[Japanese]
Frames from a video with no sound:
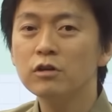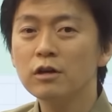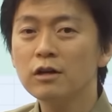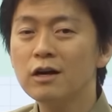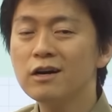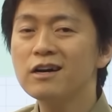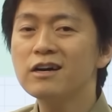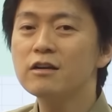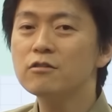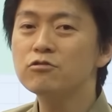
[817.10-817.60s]

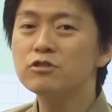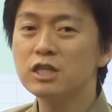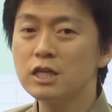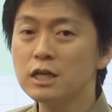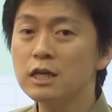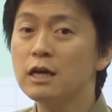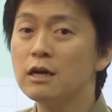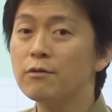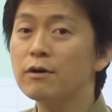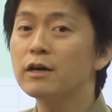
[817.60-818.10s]
考えなくちゃい
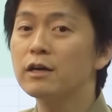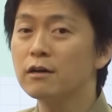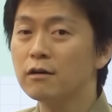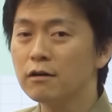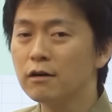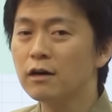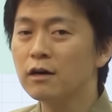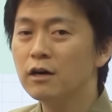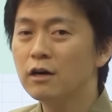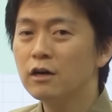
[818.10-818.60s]
けないわけやん
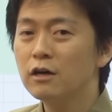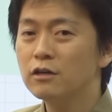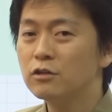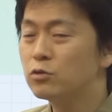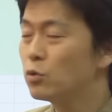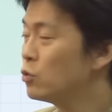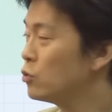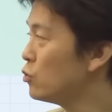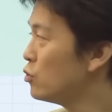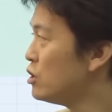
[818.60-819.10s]
か。
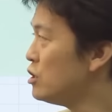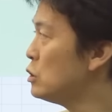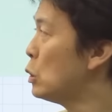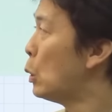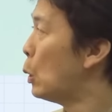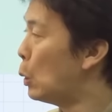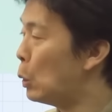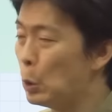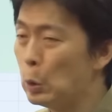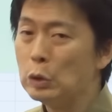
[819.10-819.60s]
どの色
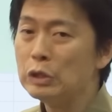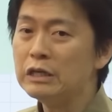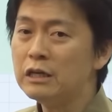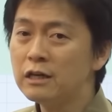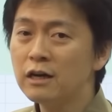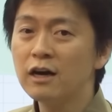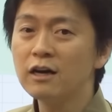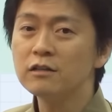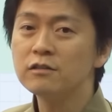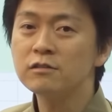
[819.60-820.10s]
をに
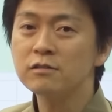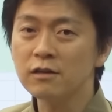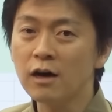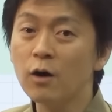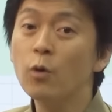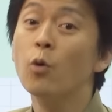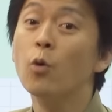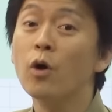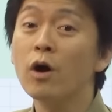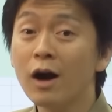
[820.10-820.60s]
かい使
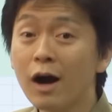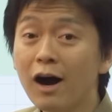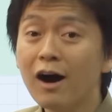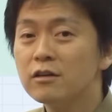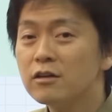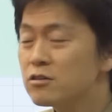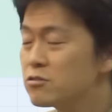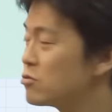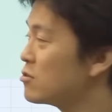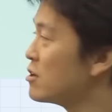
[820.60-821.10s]
おうか。
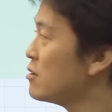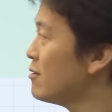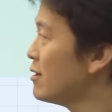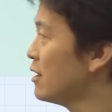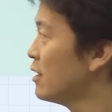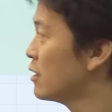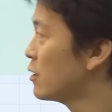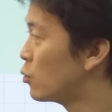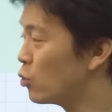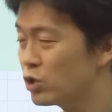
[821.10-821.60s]
それ
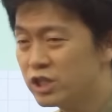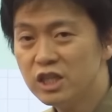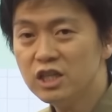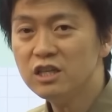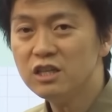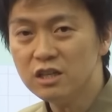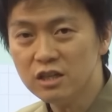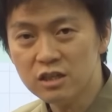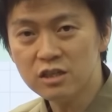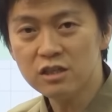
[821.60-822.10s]
は ご
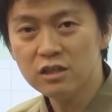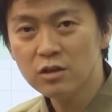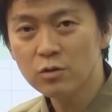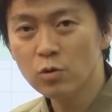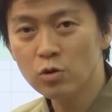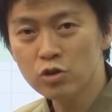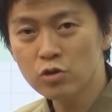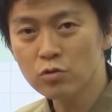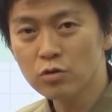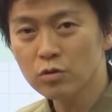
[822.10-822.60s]
シーいち。
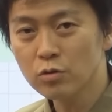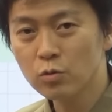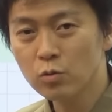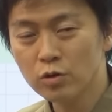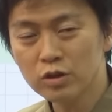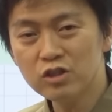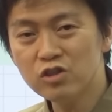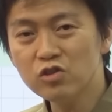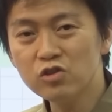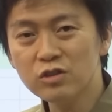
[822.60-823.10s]
ご色、
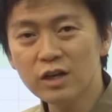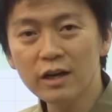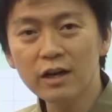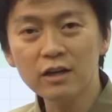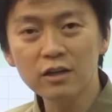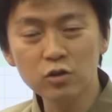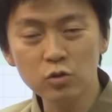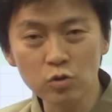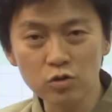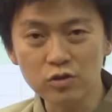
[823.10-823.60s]
いつつから
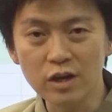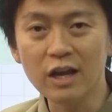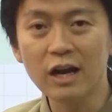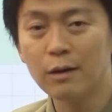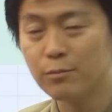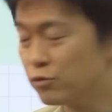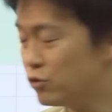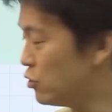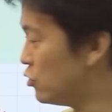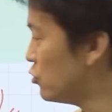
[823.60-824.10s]
ひとつ選
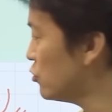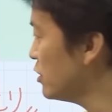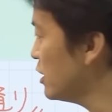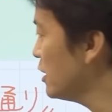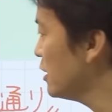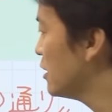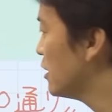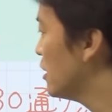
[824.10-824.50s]
ぶっていうね。